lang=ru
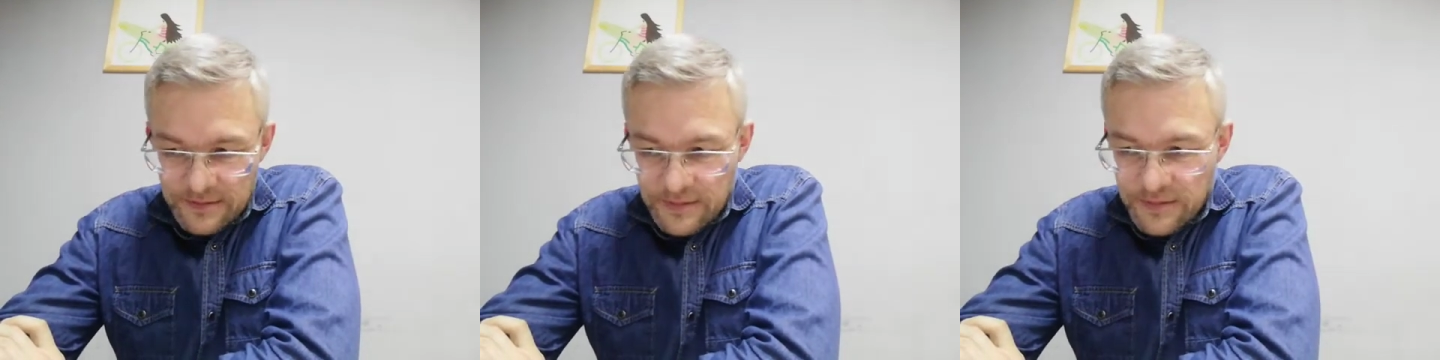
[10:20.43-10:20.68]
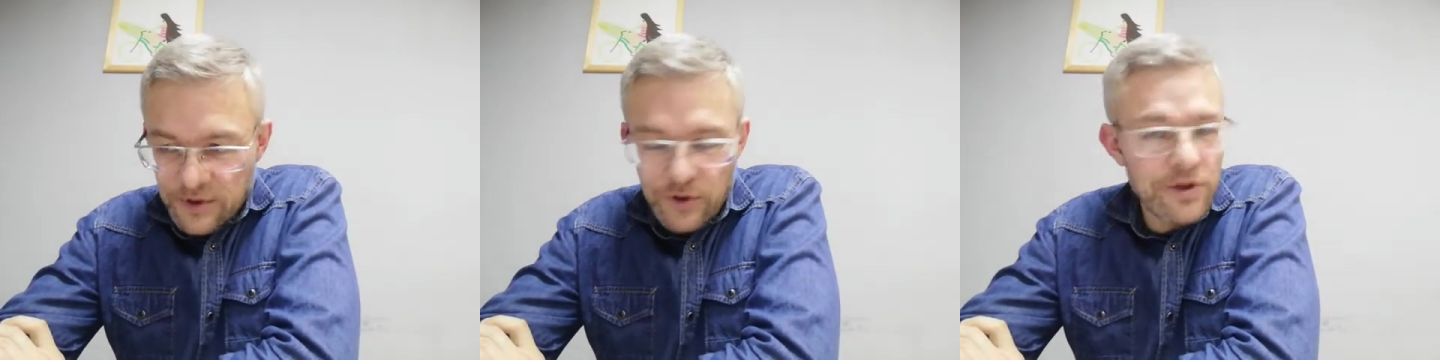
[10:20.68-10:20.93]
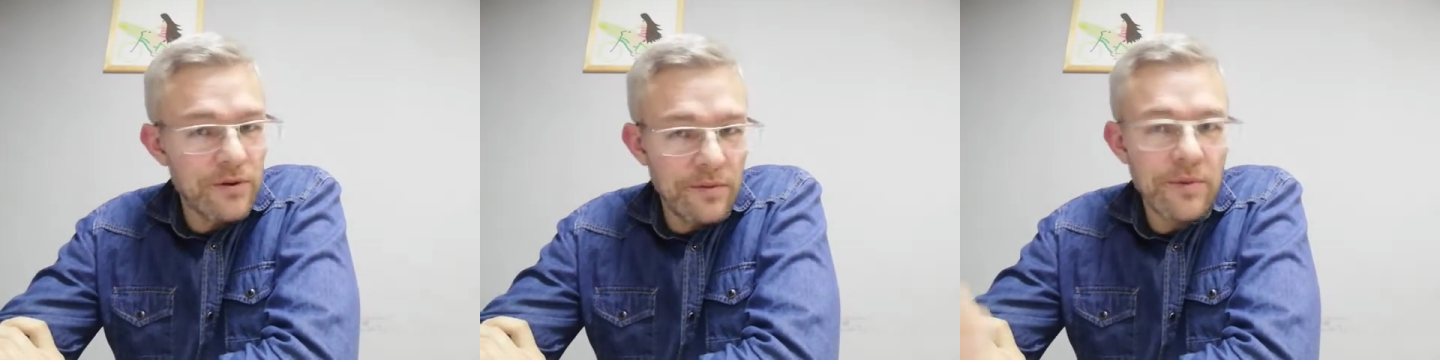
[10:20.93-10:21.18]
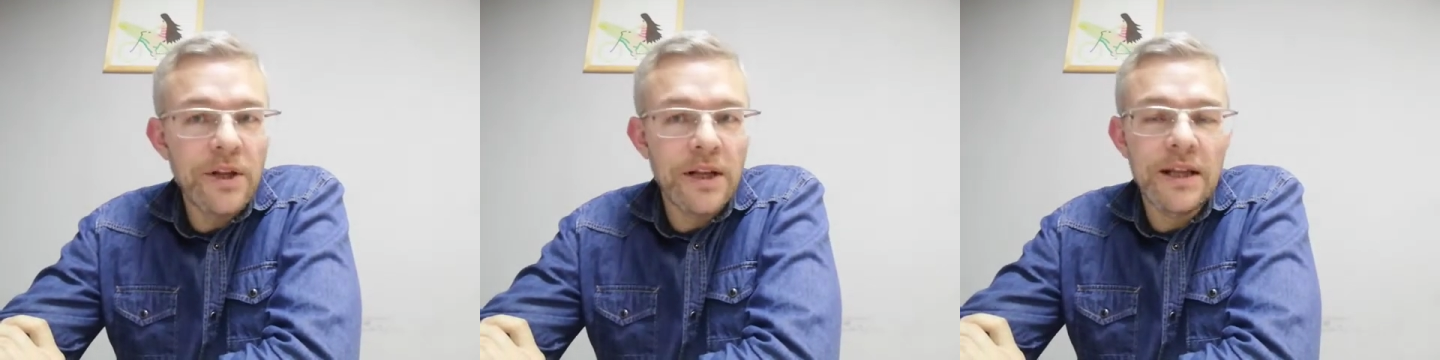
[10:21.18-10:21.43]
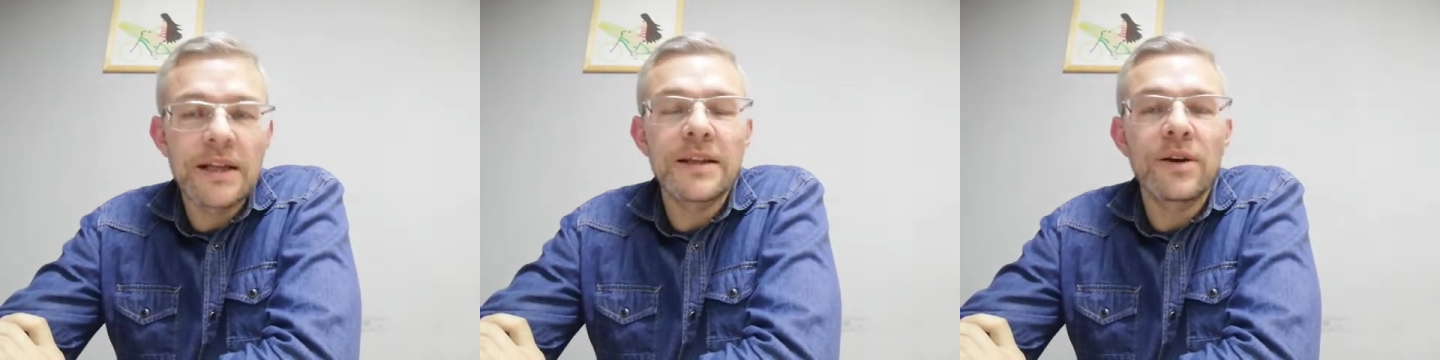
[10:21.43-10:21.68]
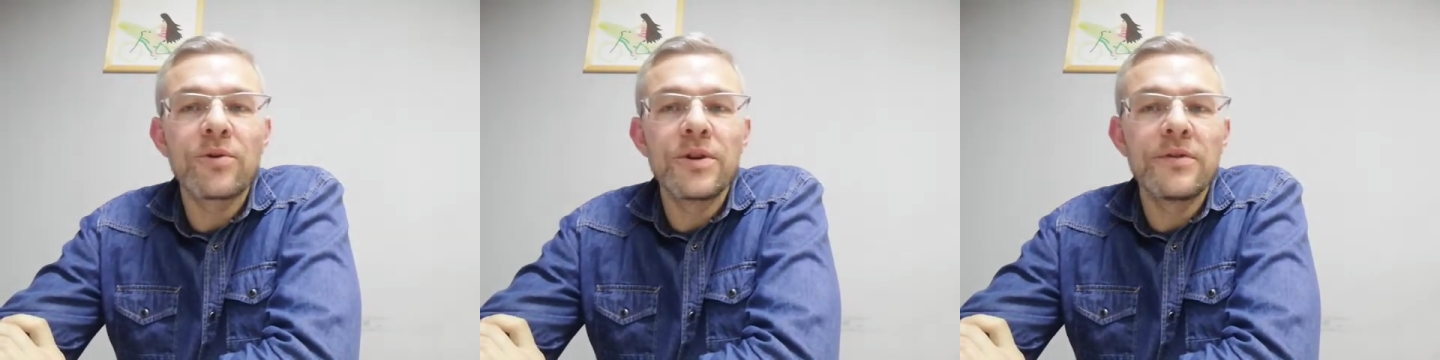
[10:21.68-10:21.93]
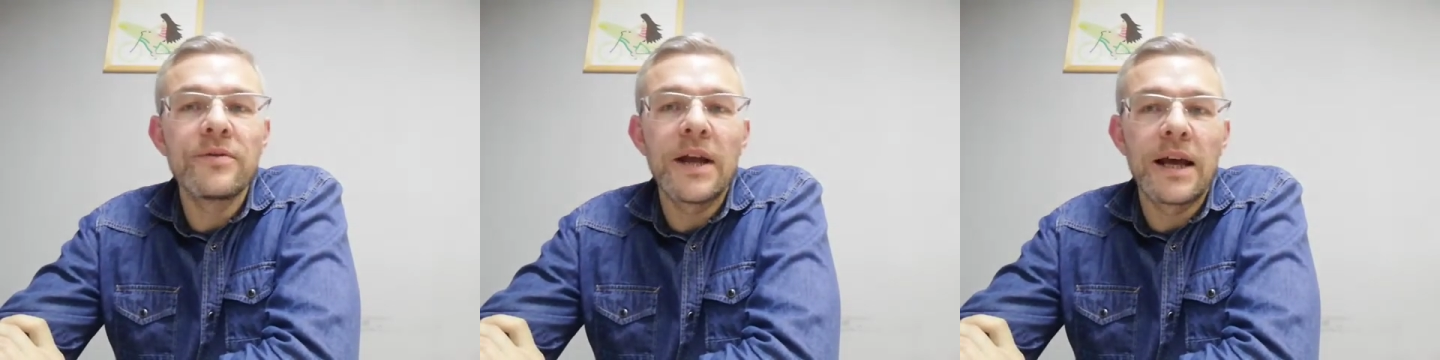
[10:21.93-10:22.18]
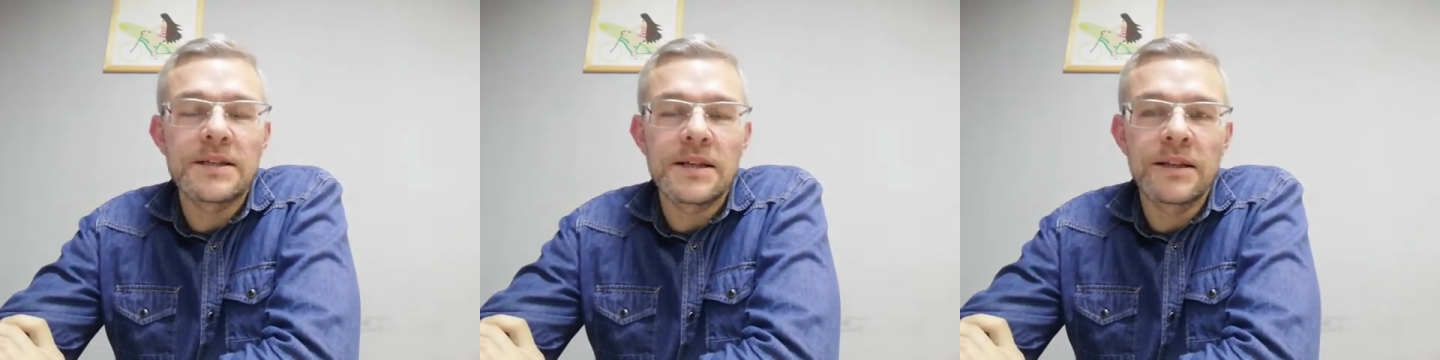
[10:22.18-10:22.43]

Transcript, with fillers: но тем не менее она такой является,